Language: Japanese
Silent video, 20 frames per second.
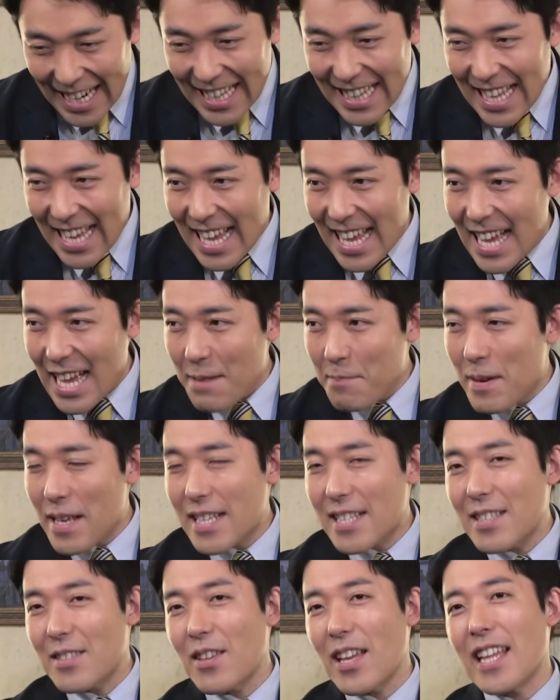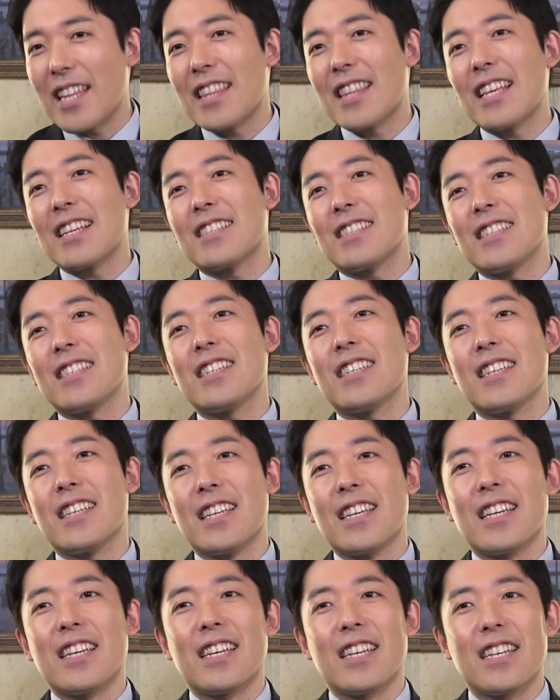らなペストやった
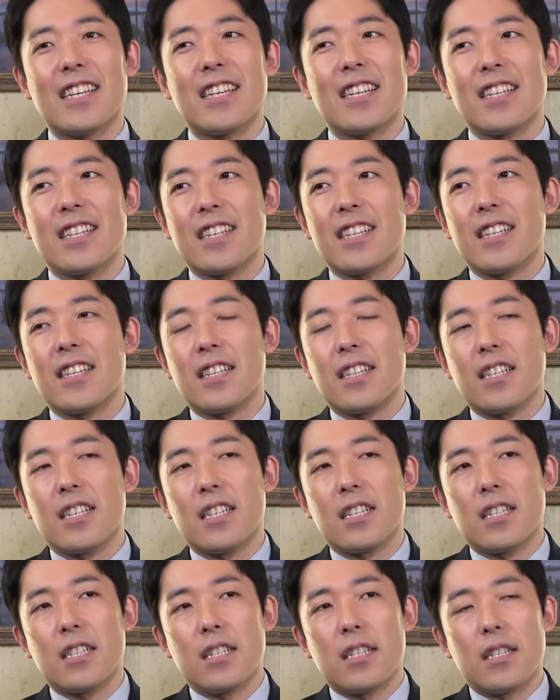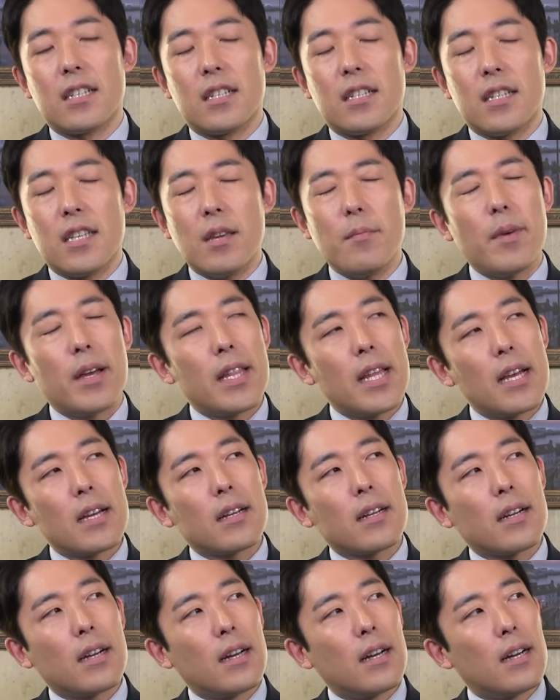し今な
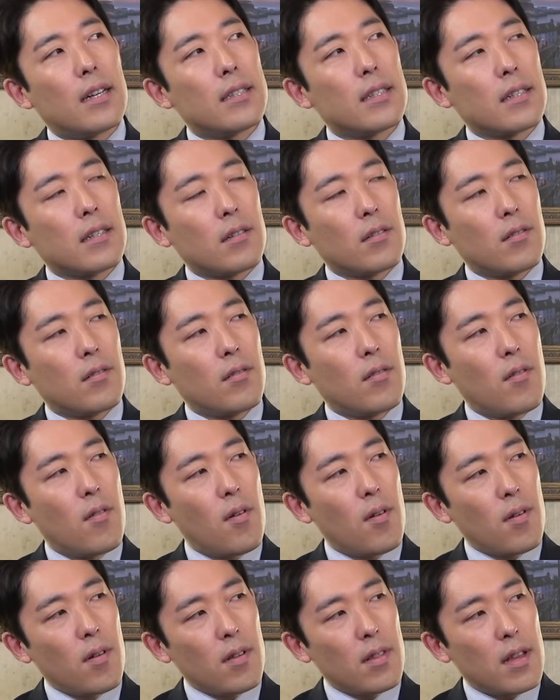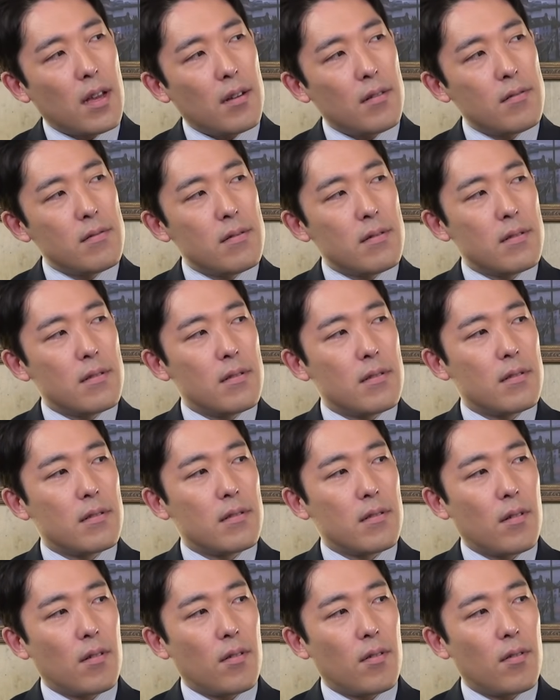んかだかコロナ
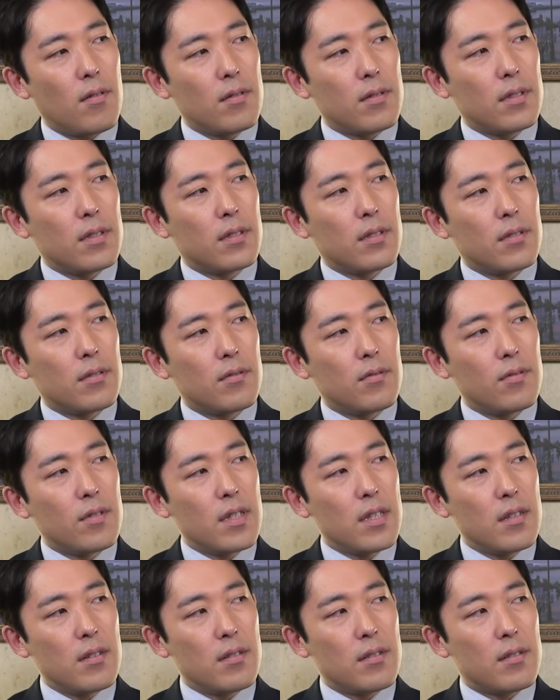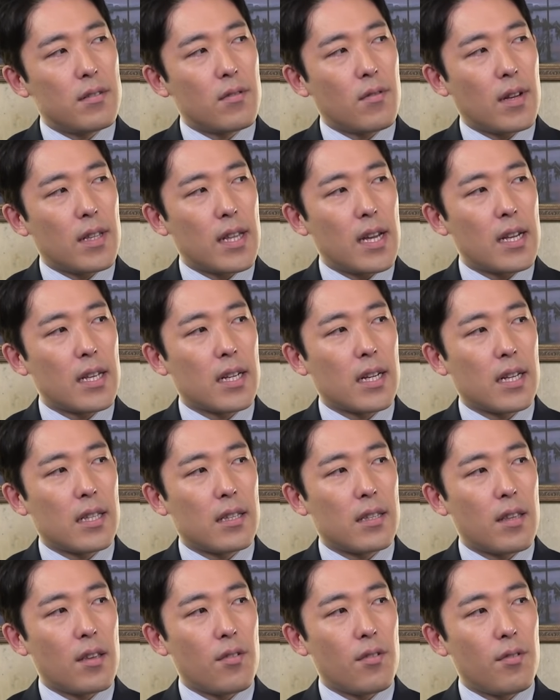云々の本質ウイルスとは何かっ
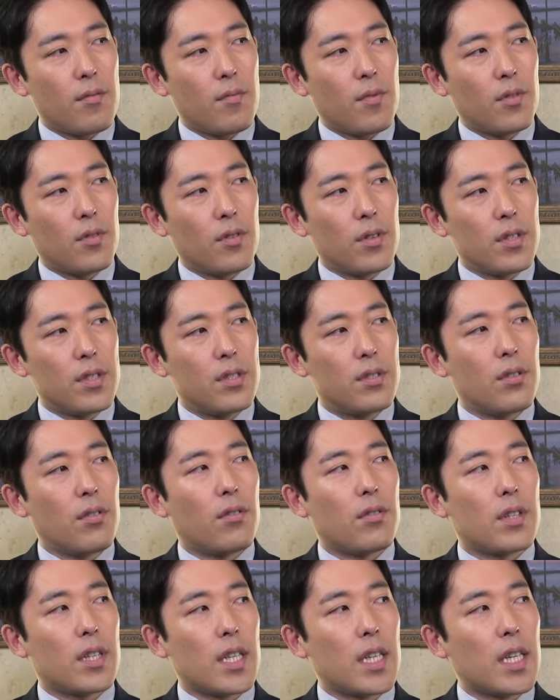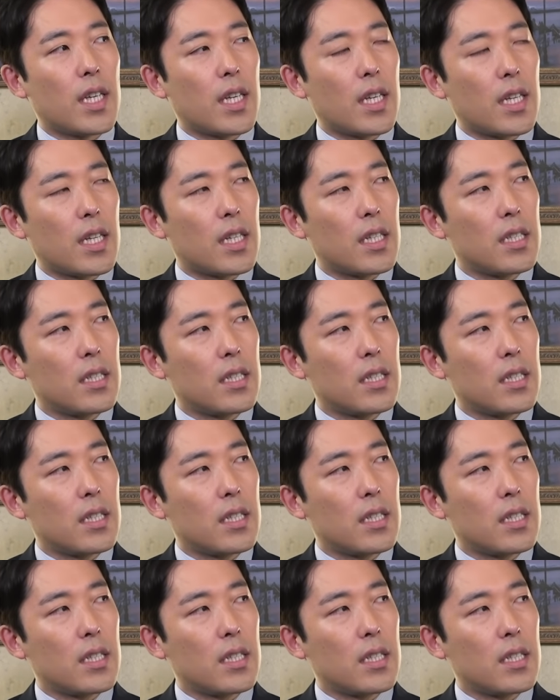ていうもの以上に